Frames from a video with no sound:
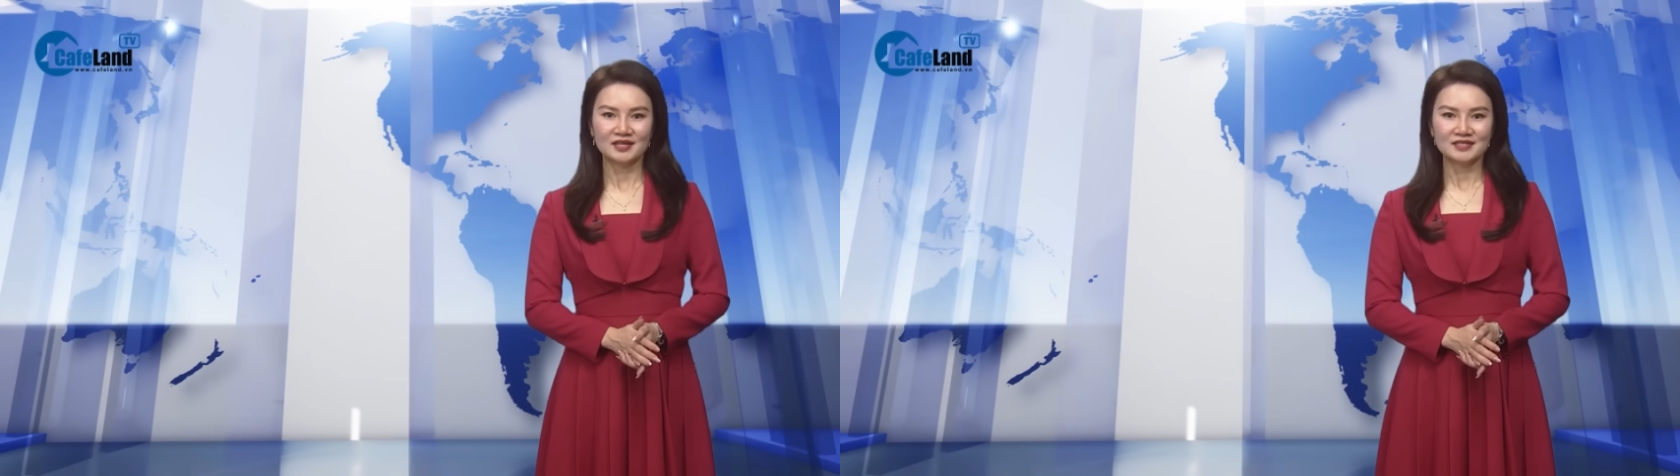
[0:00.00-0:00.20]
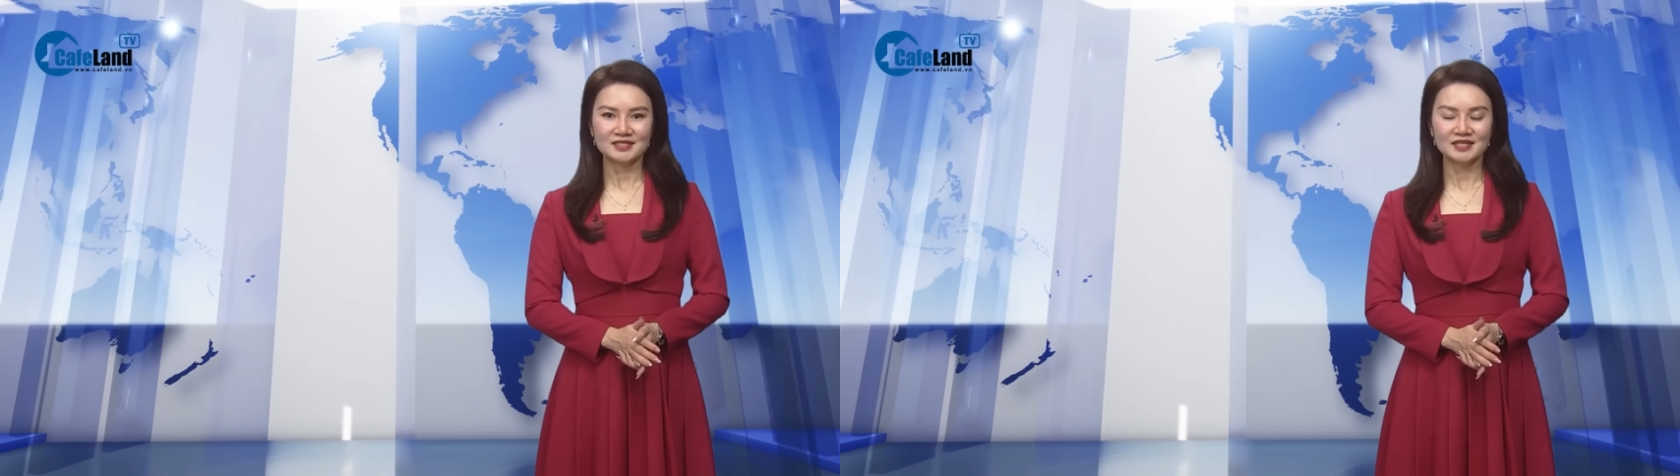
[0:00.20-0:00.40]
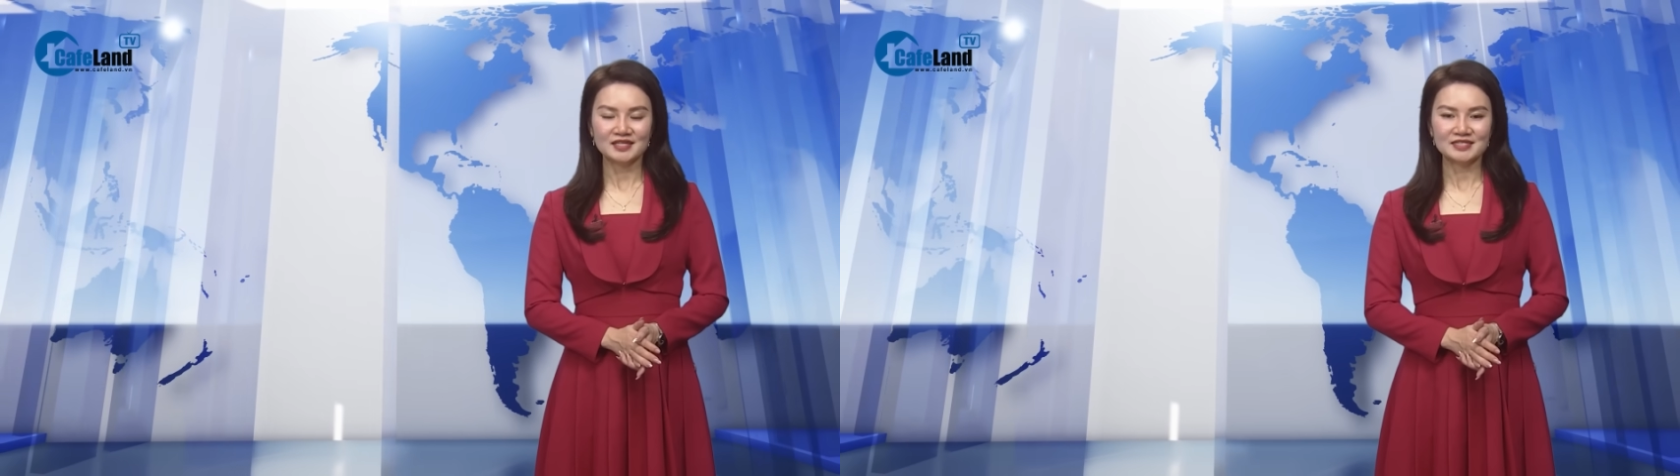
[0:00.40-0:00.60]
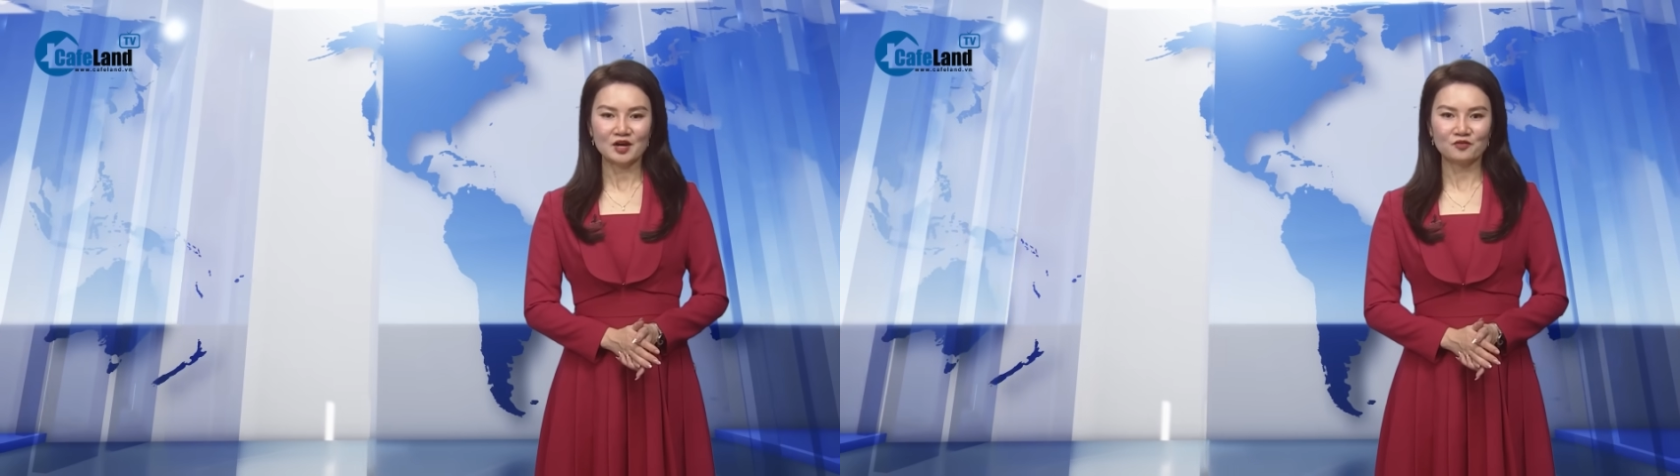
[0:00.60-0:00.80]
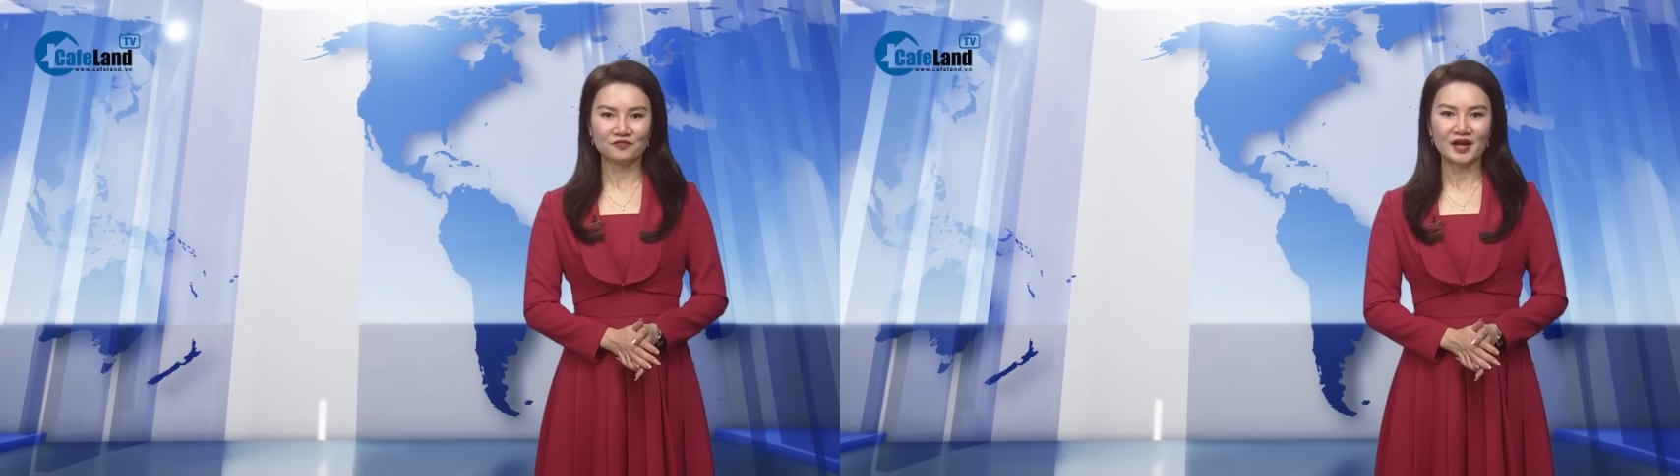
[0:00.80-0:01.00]
Xin kính
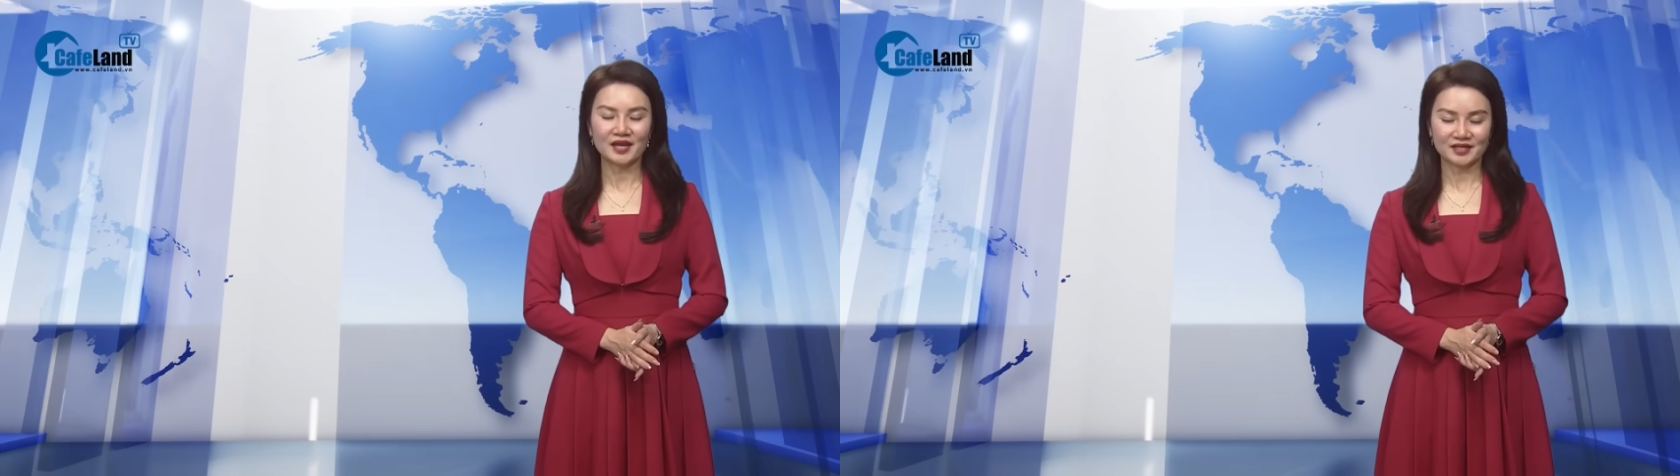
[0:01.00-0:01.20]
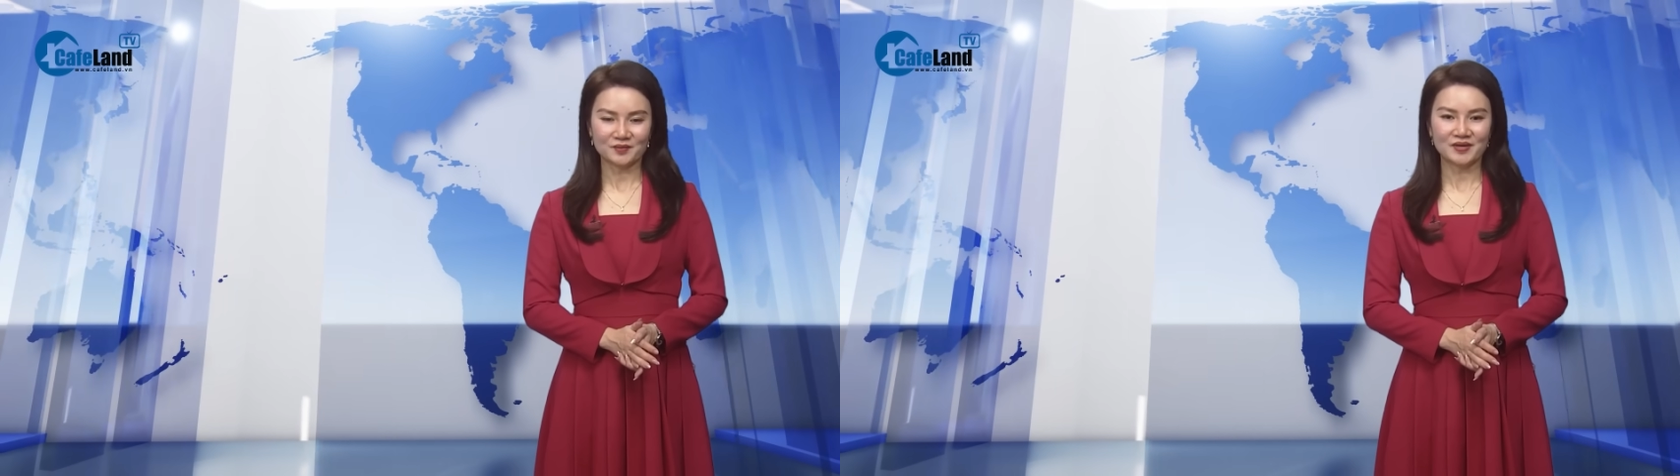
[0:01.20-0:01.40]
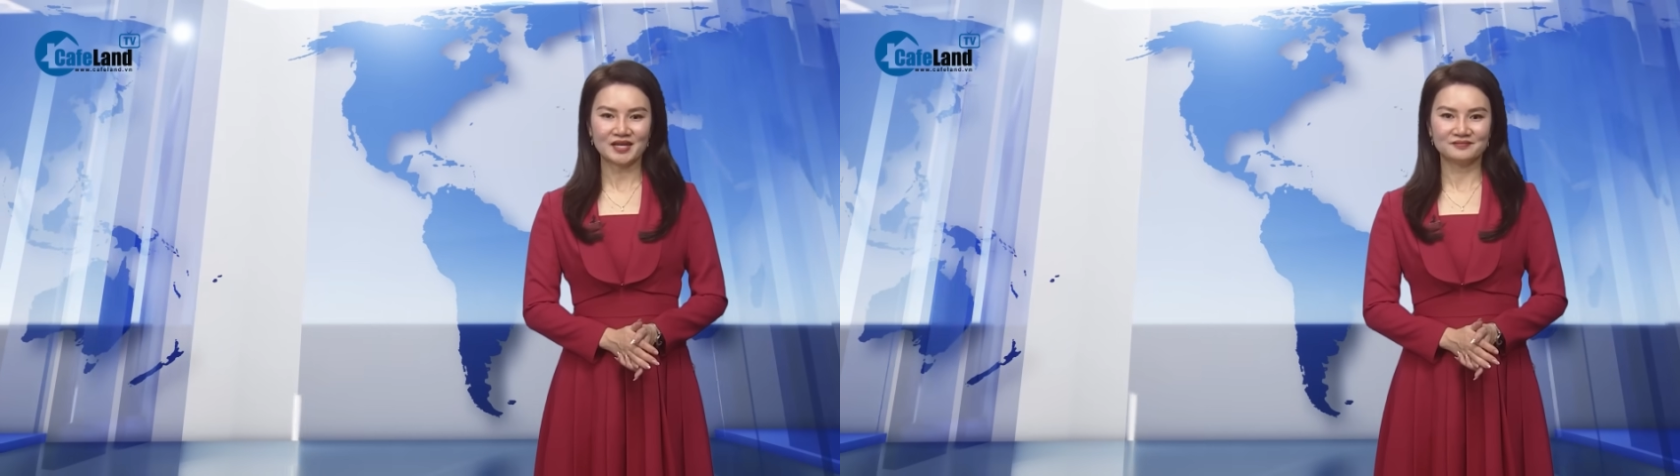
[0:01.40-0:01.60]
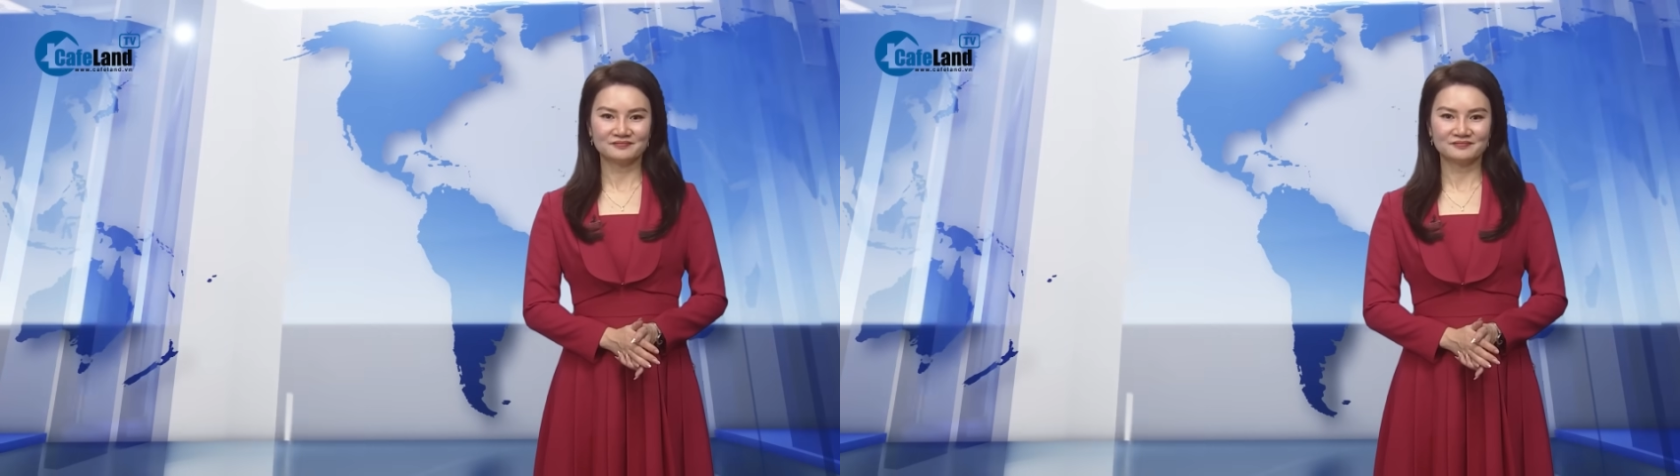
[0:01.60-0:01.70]
chào và hẹn gặp lại.